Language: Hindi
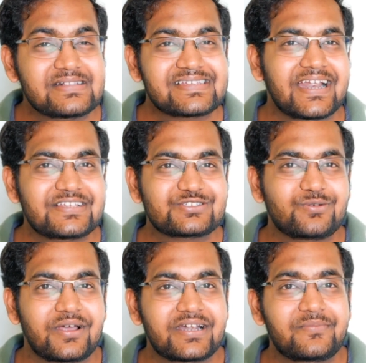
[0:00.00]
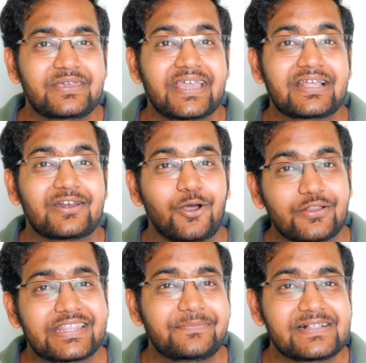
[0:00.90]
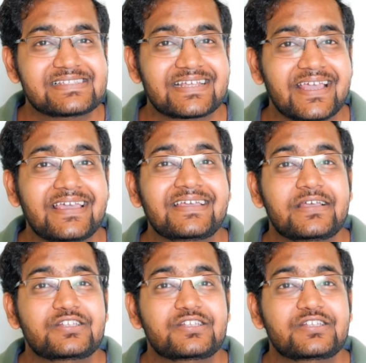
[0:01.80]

पल्सर आर एस भी एक लौती पल्सर है